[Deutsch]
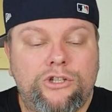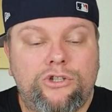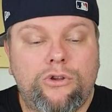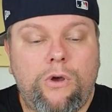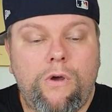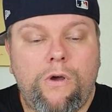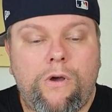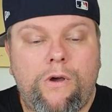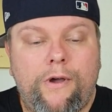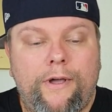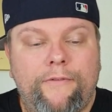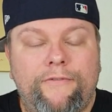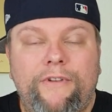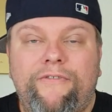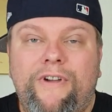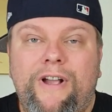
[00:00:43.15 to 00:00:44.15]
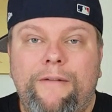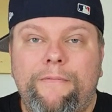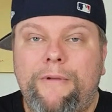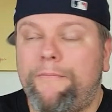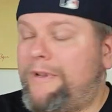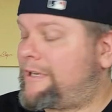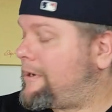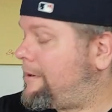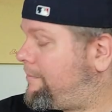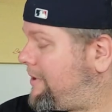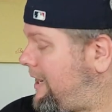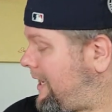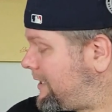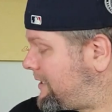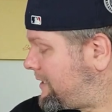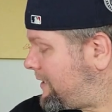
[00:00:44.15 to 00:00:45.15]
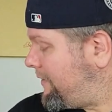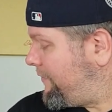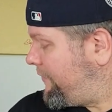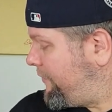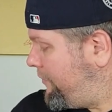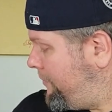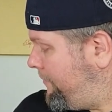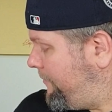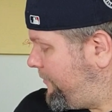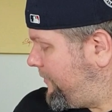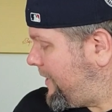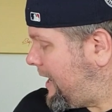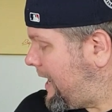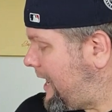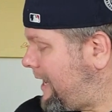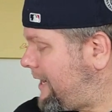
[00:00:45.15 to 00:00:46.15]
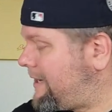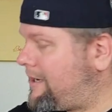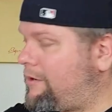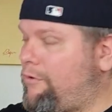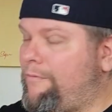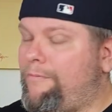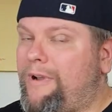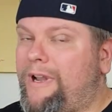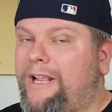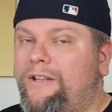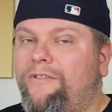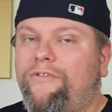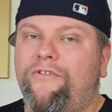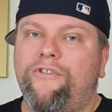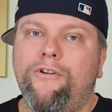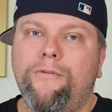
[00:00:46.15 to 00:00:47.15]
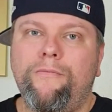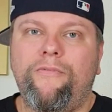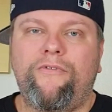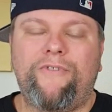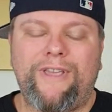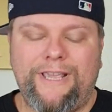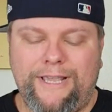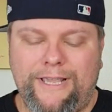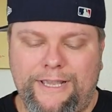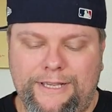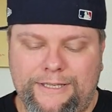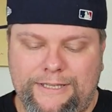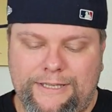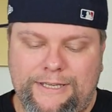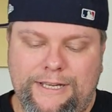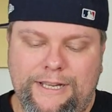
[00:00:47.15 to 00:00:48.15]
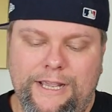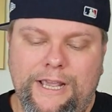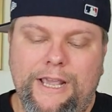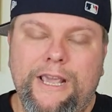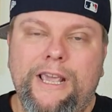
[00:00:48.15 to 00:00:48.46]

So, wir fangen mal mit Platz 5 an und Platz 5 ist